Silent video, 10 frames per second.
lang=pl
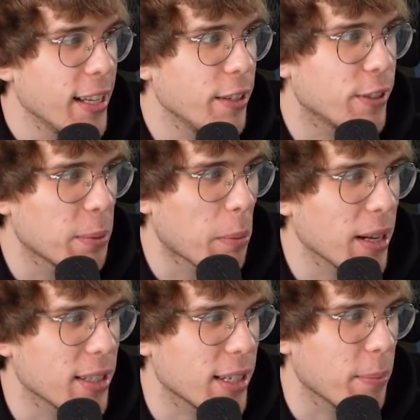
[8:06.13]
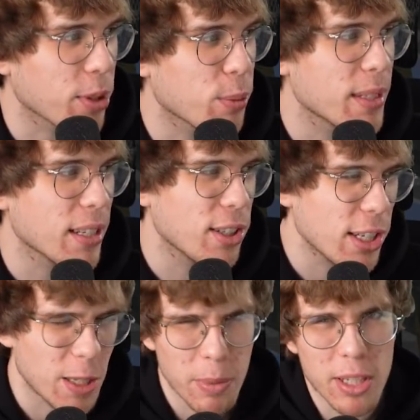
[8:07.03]
I w tym momencie możemy za
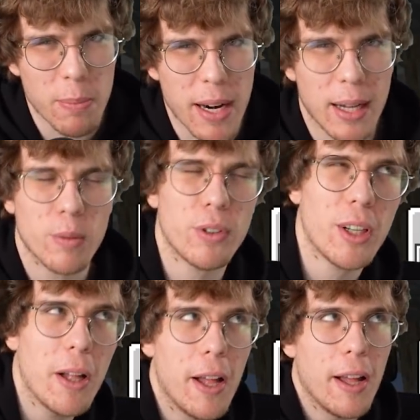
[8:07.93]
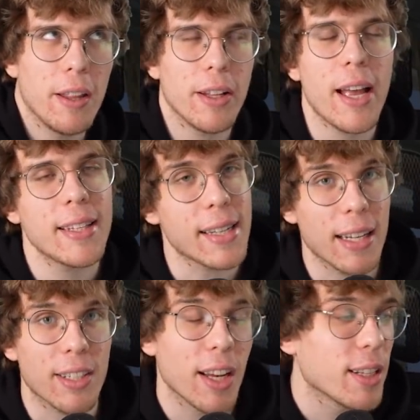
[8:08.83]
35 smaragdów, to no nie jest
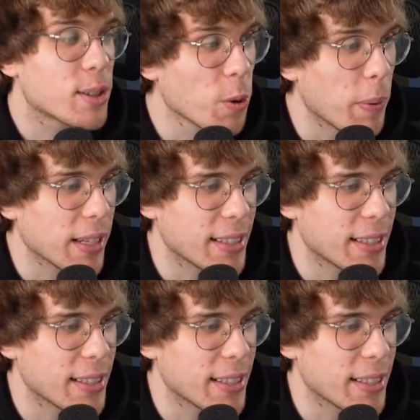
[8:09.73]
jakaś super